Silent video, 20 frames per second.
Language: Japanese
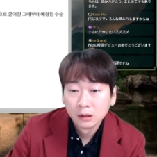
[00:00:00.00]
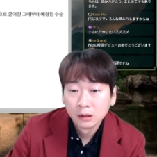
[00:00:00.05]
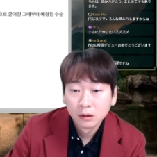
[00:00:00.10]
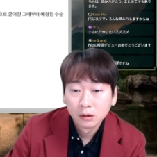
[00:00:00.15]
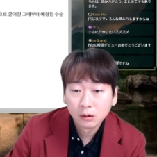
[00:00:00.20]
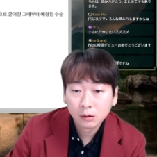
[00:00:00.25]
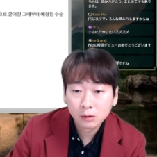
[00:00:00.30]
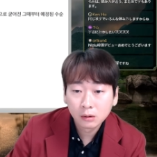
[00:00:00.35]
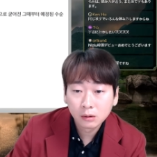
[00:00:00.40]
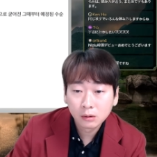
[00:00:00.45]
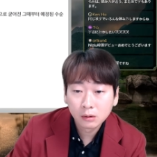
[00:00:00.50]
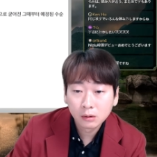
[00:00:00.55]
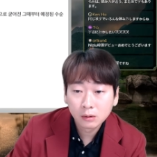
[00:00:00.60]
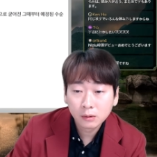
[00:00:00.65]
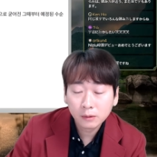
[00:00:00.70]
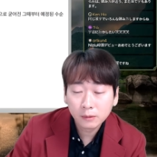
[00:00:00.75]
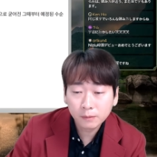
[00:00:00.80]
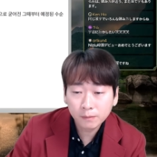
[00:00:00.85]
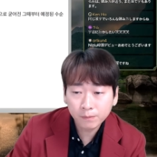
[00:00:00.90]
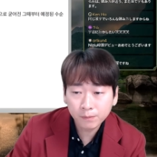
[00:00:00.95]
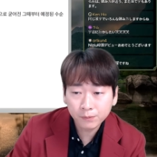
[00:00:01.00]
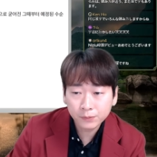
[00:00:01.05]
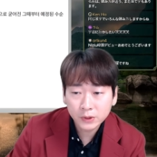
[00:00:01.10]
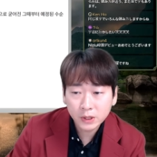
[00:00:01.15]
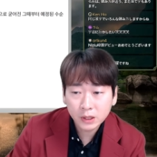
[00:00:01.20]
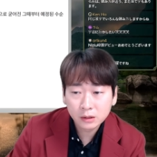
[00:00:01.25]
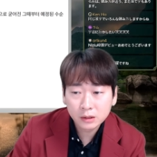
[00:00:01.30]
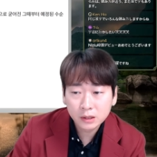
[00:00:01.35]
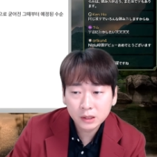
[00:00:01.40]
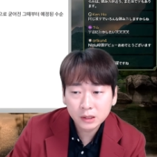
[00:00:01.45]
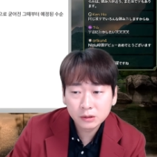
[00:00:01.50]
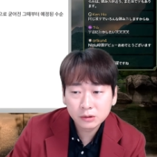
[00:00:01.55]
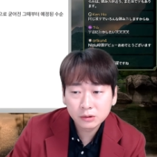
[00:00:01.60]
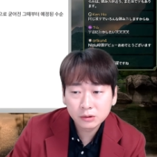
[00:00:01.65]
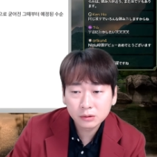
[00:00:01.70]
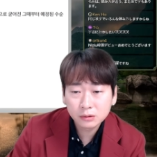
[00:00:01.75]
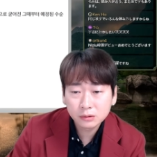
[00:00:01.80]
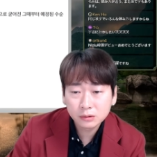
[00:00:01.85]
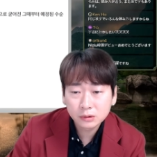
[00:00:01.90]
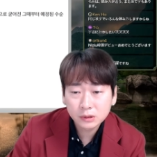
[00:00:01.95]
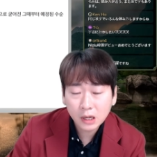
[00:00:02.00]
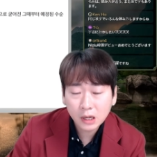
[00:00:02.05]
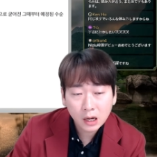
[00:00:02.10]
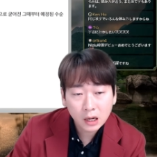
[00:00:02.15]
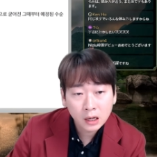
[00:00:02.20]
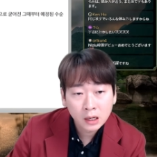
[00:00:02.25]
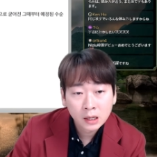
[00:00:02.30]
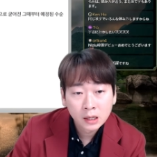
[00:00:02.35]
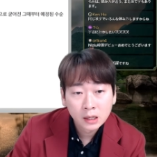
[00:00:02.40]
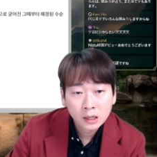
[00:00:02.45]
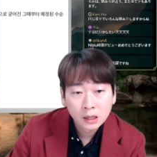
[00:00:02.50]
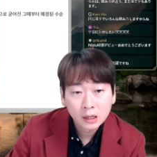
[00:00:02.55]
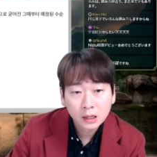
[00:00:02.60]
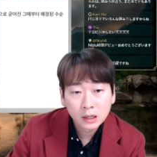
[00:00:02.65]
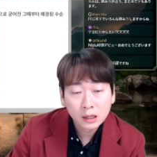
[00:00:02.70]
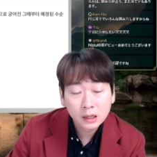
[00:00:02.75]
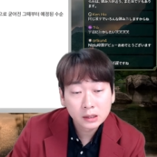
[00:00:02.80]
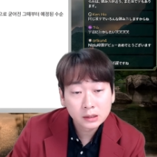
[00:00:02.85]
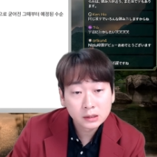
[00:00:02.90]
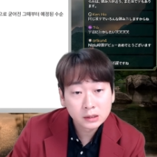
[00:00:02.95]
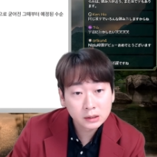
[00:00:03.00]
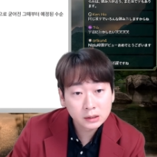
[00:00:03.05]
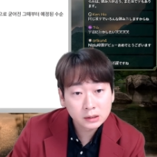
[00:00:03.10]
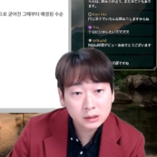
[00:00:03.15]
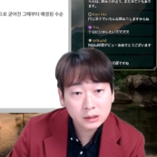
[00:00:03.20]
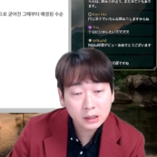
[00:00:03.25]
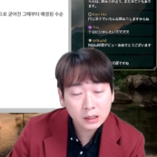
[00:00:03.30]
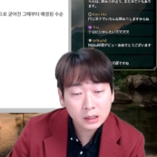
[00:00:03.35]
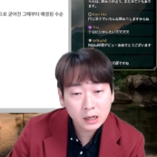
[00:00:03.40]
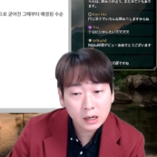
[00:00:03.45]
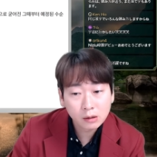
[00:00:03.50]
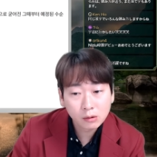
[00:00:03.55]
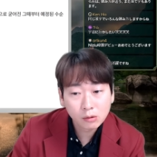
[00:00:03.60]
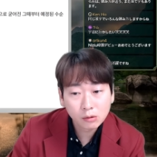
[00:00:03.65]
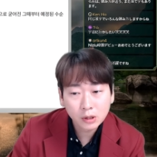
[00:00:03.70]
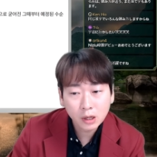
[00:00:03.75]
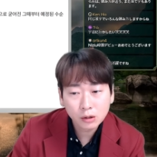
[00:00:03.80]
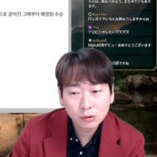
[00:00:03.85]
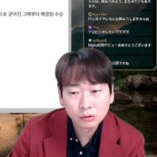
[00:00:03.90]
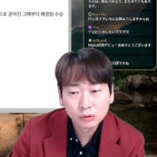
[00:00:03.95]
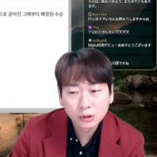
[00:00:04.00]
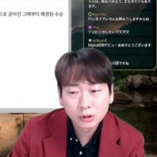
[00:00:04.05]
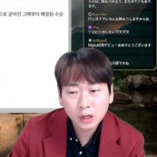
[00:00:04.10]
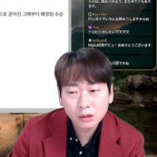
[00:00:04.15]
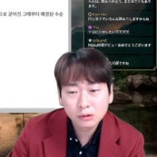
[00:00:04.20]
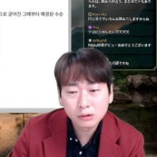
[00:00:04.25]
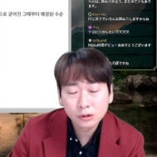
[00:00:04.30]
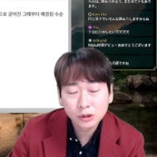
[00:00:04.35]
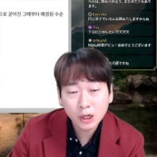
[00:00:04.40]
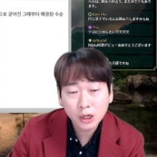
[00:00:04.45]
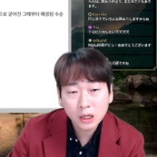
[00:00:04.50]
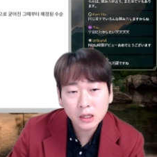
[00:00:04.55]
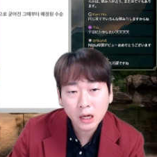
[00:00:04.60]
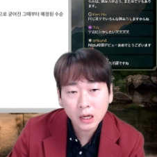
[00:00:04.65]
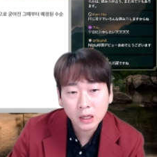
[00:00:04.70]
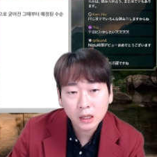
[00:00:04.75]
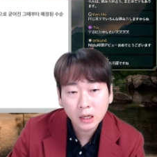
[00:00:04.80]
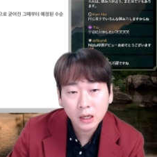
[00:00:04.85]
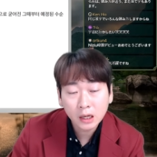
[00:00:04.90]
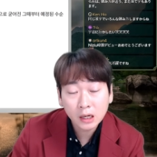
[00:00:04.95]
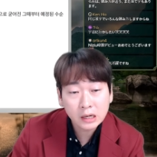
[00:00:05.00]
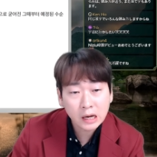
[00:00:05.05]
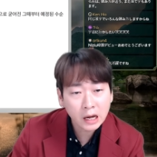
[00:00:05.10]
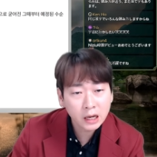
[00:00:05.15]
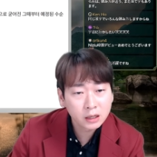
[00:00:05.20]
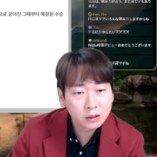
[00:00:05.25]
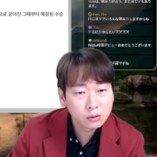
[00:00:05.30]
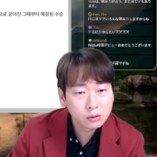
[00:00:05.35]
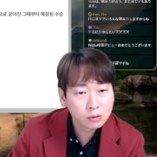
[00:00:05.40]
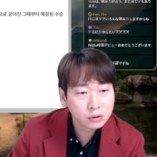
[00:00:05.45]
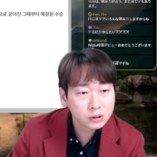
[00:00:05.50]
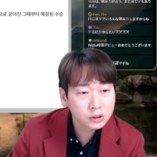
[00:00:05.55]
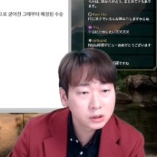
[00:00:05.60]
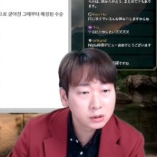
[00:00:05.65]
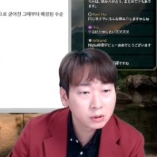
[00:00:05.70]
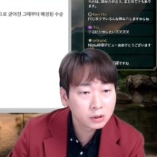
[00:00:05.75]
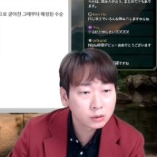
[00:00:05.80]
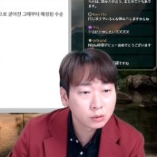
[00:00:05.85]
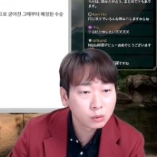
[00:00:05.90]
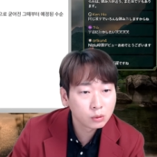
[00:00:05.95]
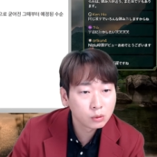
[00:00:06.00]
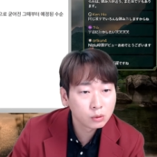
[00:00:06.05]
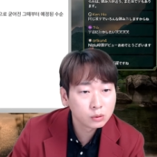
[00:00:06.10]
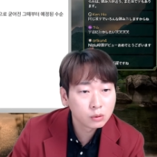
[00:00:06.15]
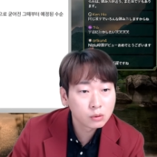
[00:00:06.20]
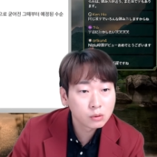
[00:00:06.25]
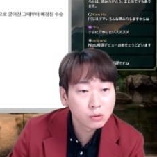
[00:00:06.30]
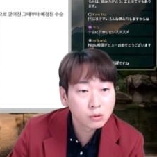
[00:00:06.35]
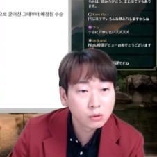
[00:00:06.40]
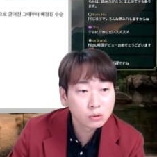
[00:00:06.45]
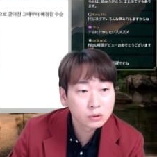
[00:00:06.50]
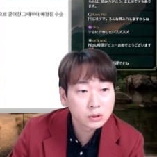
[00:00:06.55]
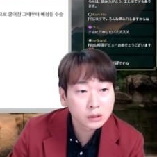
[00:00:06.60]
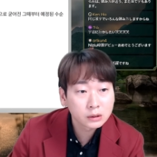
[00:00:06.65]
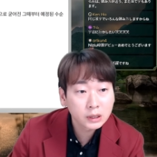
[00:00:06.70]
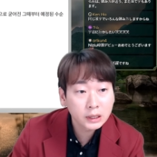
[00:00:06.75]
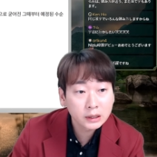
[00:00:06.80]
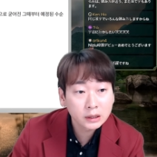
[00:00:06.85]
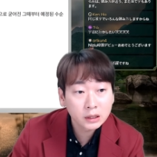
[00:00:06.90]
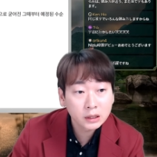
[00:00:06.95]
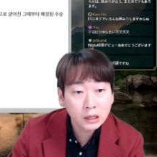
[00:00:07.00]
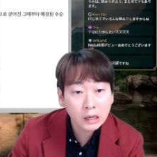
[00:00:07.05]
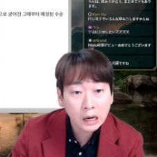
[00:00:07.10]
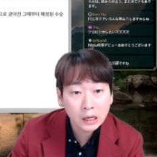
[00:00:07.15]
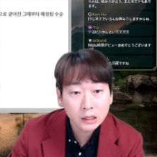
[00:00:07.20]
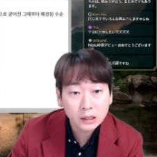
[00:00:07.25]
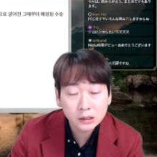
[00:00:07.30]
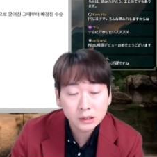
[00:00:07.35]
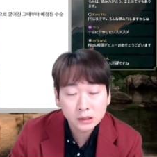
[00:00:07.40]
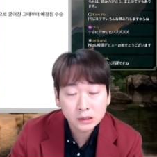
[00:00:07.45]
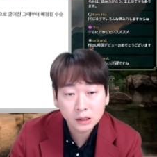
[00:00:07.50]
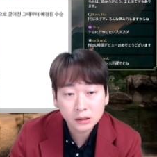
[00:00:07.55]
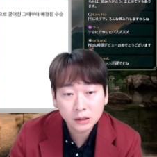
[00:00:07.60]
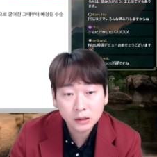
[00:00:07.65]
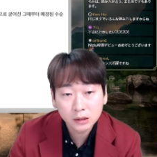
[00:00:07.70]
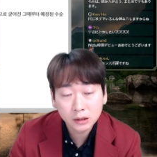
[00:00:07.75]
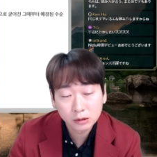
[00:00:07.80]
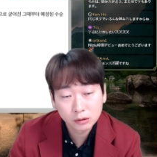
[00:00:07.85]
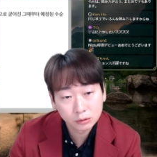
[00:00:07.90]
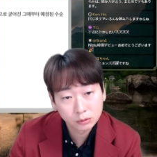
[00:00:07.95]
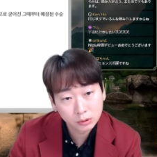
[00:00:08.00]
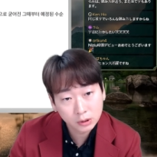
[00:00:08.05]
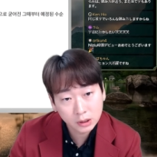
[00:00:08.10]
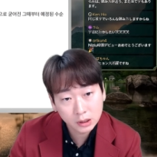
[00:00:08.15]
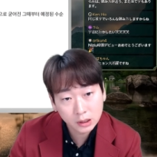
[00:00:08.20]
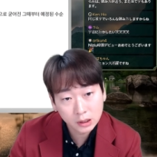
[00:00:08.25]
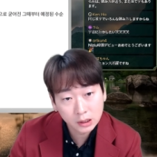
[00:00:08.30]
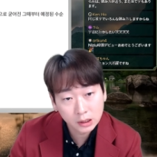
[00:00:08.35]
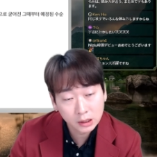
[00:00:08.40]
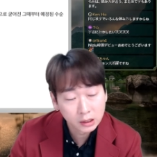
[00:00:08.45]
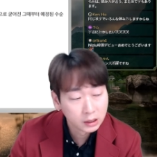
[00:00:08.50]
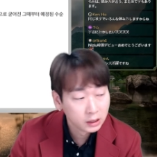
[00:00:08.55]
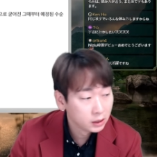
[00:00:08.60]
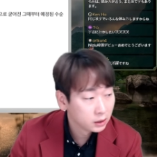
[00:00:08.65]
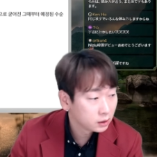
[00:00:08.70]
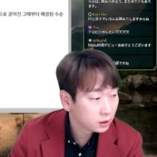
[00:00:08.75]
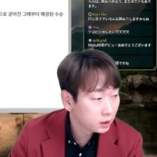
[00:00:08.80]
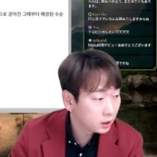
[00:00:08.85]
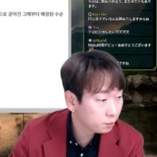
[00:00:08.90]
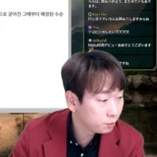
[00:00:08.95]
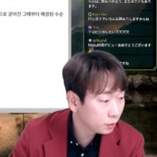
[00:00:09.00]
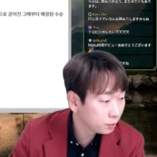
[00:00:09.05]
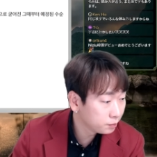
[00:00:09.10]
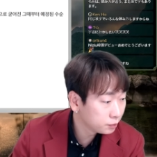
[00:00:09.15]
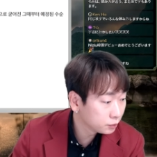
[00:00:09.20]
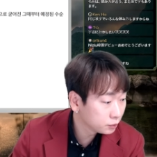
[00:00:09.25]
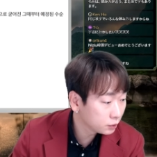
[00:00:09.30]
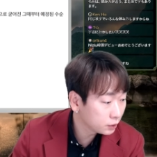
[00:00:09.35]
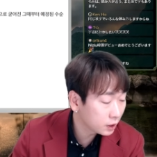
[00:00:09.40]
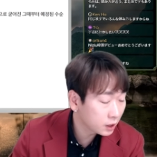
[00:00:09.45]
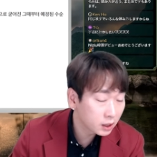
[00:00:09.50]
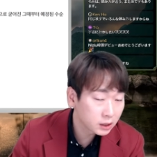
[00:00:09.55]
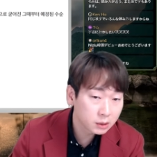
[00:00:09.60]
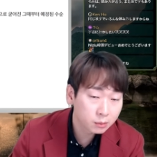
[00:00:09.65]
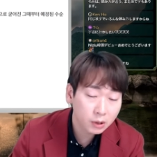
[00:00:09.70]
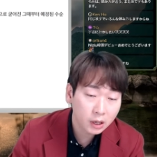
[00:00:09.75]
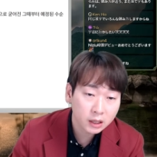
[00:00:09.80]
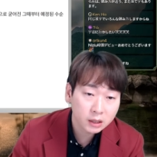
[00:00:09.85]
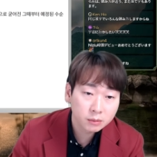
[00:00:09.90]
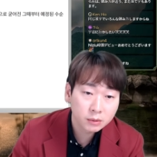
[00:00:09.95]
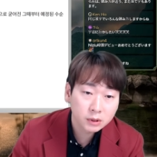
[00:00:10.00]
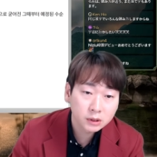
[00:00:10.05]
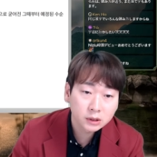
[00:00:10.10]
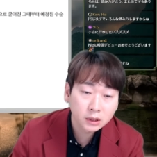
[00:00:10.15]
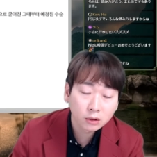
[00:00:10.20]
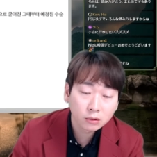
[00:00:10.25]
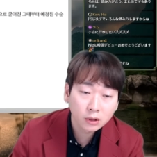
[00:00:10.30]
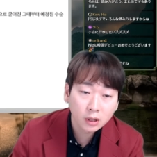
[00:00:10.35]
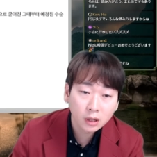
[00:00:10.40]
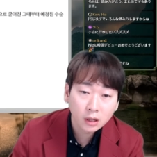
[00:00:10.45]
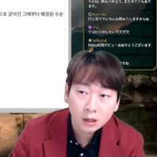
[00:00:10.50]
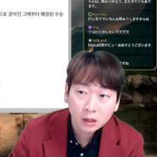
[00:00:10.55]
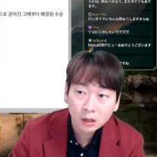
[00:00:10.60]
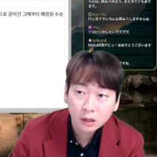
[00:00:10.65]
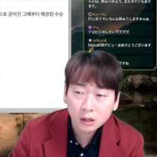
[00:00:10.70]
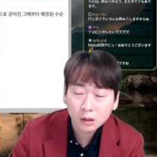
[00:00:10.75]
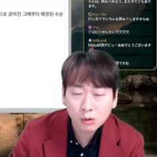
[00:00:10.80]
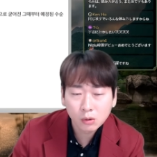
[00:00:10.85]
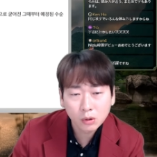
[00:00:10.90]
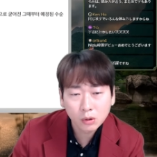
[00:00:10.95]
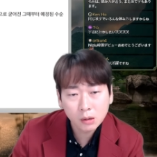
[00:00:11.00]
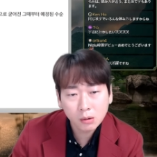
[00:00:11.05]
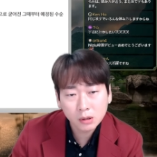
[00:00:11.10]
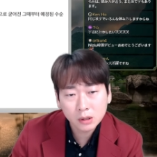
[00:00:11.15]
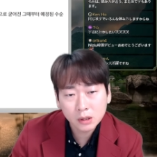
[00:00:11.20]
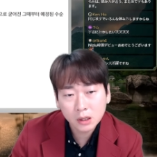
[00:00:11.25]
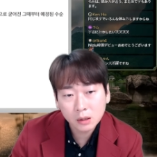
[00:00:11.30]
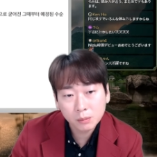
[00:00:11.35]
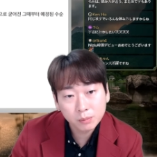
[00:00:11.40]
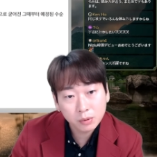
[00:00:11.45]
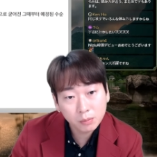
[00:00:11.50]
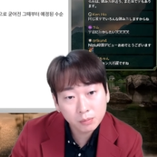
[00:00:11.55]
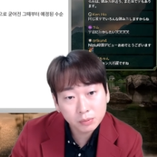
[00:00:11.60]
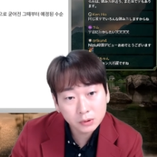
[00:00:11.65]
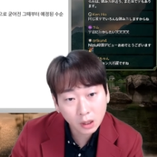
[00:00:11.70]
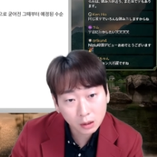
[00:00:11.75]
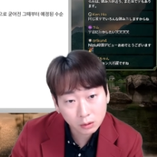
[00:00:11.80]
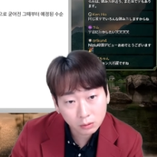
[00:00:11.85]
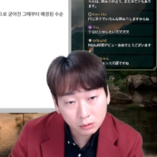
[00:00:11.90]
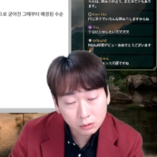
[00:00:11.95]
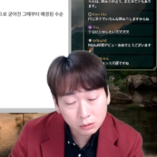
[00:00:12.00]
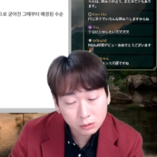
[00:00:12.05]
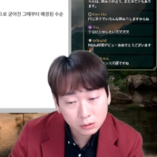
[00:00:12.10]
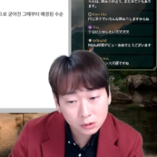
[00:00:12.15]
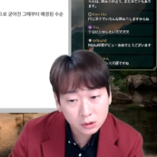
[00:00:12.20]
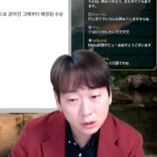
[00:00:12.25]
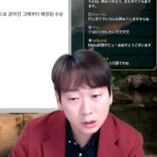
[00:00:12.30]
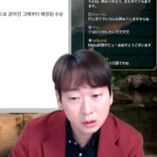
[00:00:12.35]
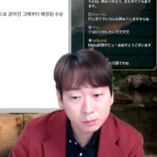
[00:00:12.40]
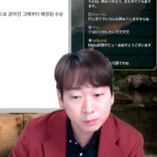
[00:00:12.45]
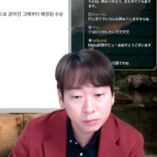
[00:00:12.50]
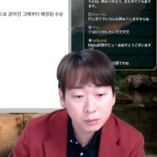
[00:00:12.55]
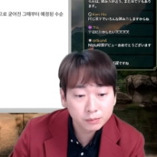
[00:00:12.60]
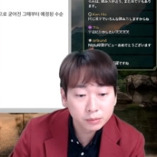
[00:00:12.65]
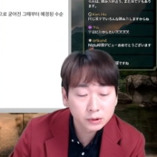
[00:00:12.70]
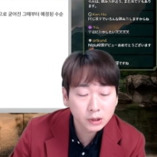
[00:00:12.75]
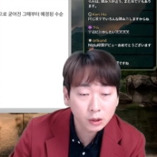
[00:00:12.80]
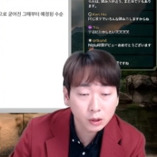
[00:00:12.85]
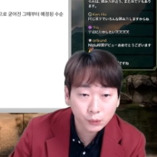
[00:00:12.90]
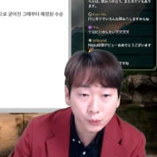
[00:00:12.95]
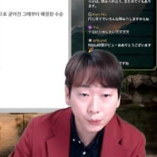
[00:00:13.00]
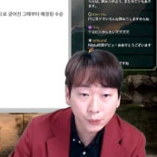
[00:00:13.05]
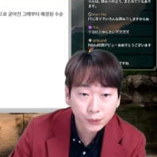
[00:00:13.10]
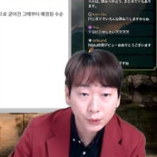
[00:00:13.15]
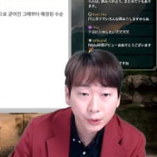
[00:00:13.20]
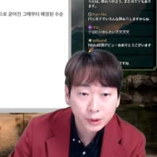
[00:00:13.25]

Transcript: で、NiziU が、実際韓国で売れる売れない、外国人はどうのこうなのだっていう話が出てるときに、K-POP の中でもありましたよね。これは K-POP なの？ J-POP なの？